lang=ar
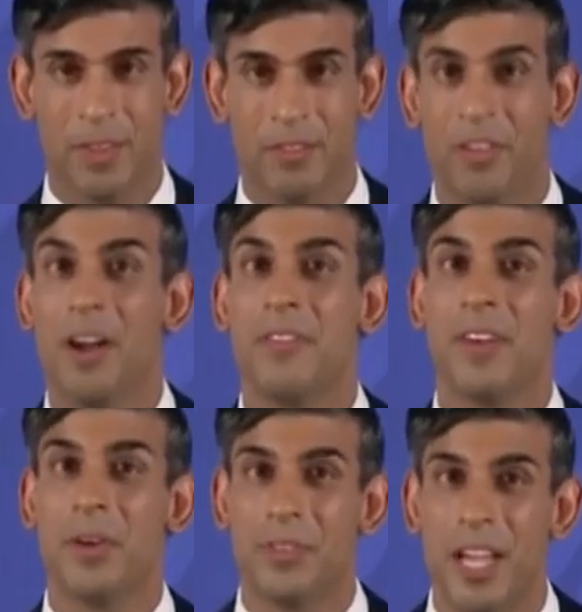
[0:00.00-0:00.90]
من
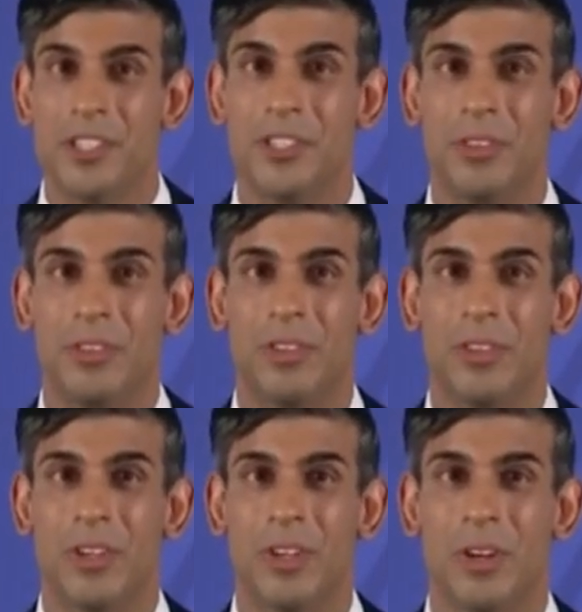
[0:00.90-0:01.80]
دخوله حيز التنفيذ
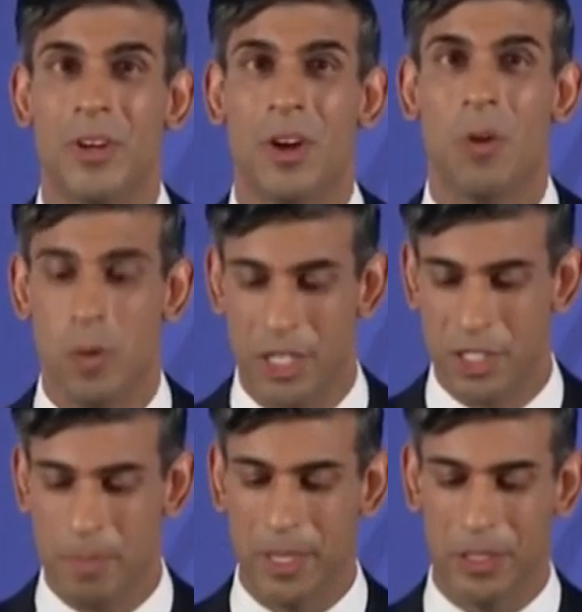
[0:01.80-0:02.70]
معتبرا أن
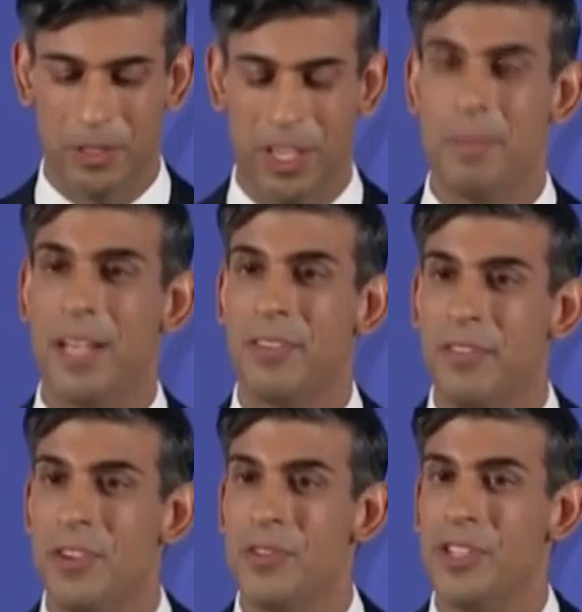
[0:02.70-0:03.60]
بريكسيت شكل
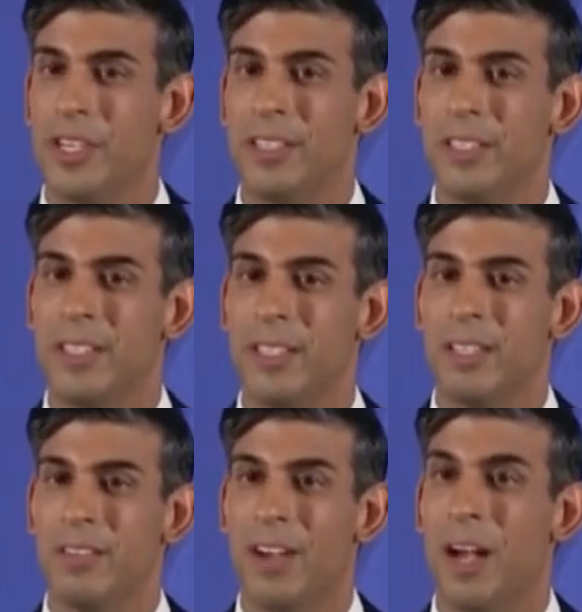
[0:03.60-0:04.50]
فرصة هائلة
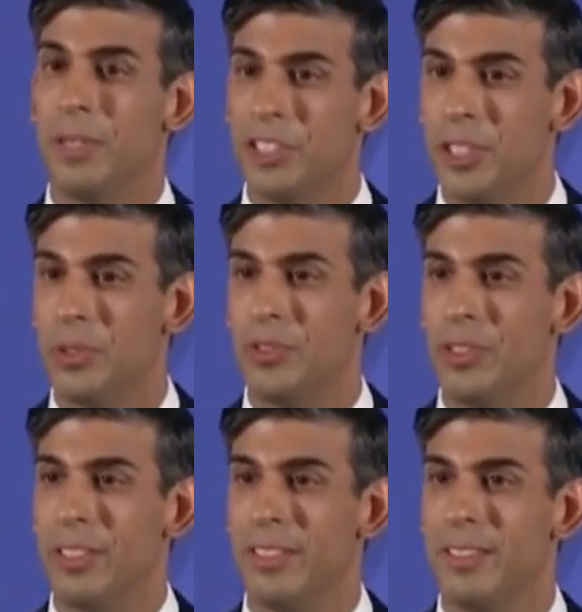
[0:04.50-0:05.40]
لتحقيق
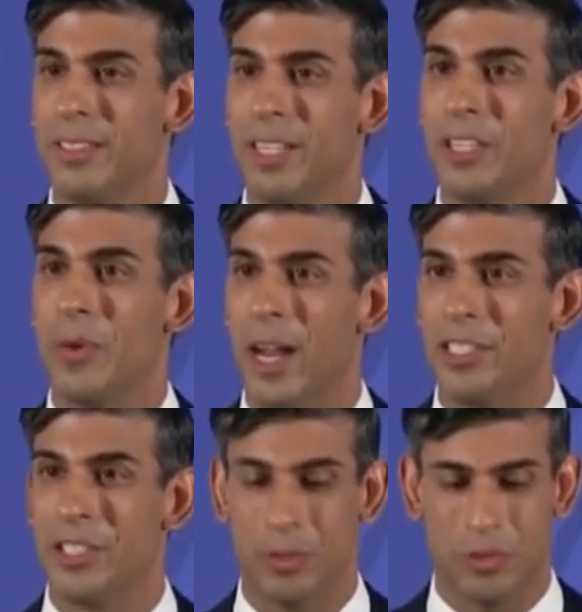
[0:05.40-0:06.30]
أولوياته
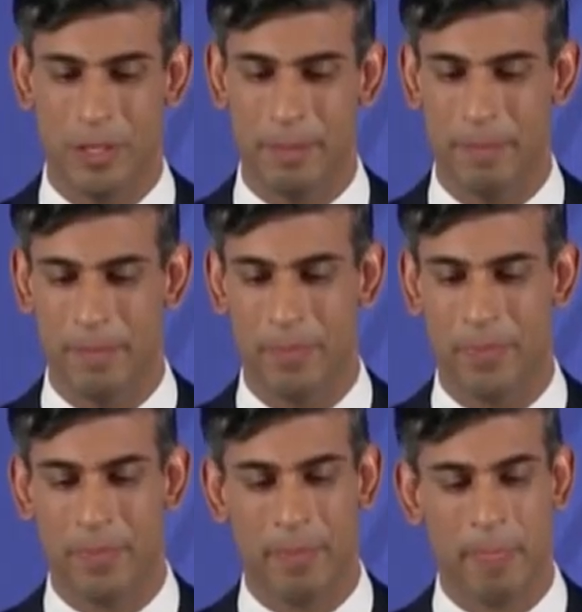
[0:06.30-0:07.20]
والتي تتعلق
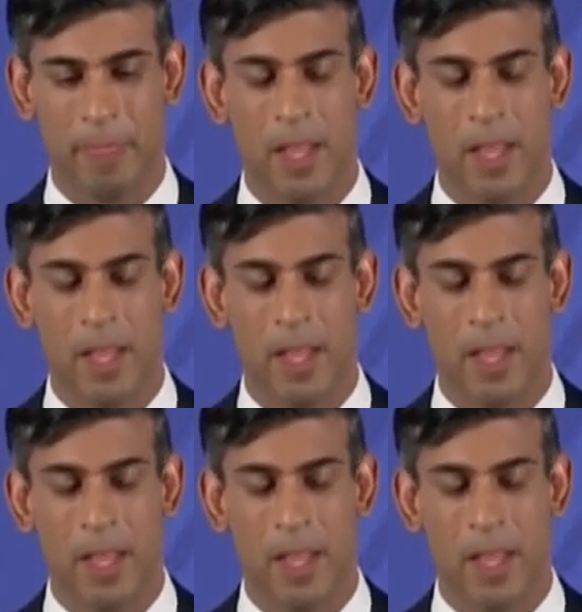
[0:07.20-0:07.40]
بالنمو